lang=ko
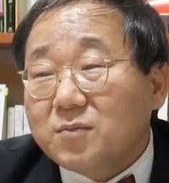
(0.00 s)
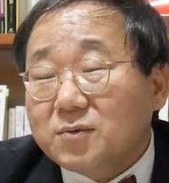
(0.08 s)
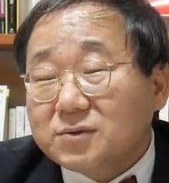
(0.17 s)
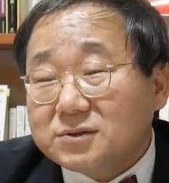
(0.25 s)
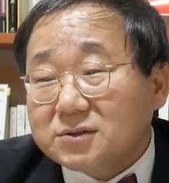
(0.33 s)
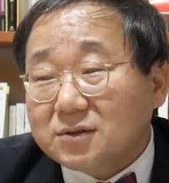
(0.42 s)

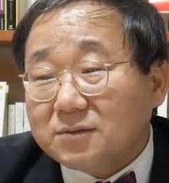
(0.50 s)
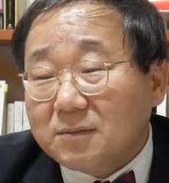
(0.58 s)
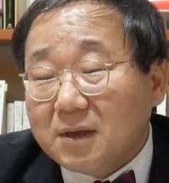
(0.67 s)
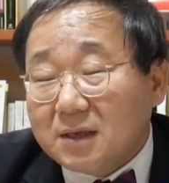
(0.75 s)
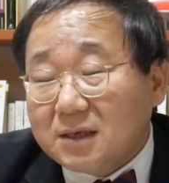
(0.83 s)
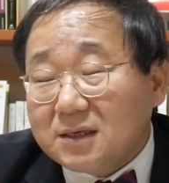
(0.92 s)
공무원 시험
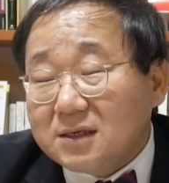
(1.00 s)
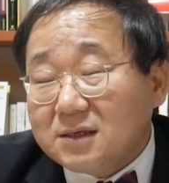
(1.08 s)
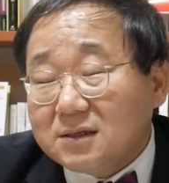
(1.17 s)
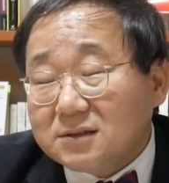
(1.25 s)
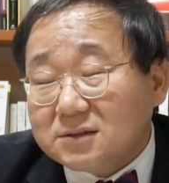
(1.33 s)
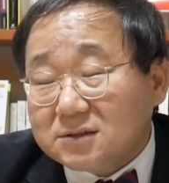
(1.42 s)

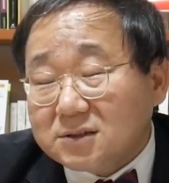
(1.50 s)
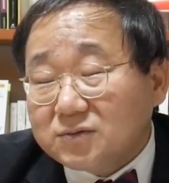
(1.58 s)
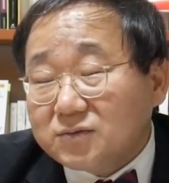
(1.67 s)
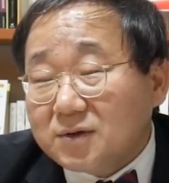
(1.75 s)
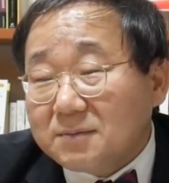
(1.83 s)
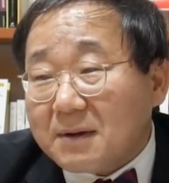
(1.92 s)
이
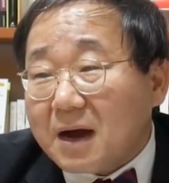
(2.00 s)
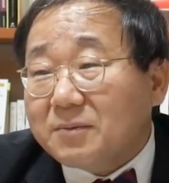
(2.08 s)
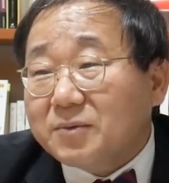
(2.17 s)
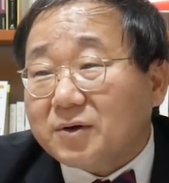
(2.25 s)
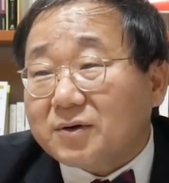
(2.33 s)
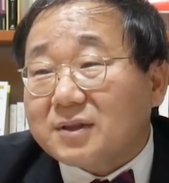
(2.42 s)
친구의
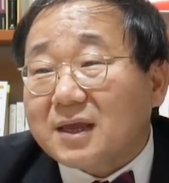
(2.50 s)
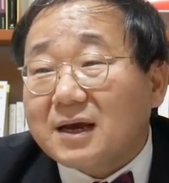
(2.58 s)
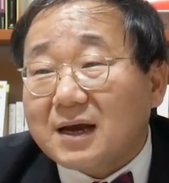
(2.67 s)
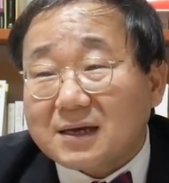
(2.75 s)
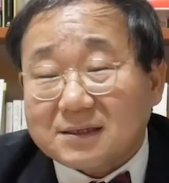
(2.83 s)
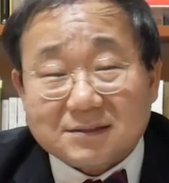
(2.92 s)
마음은 어디에
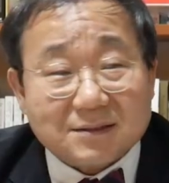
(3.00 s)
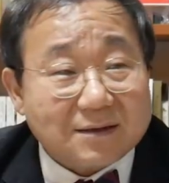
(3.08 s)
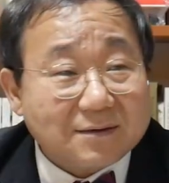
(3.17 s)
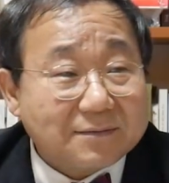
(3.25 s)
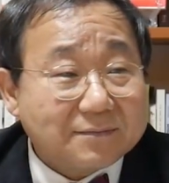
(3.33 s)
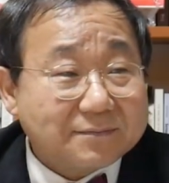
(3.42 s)
가 있어요?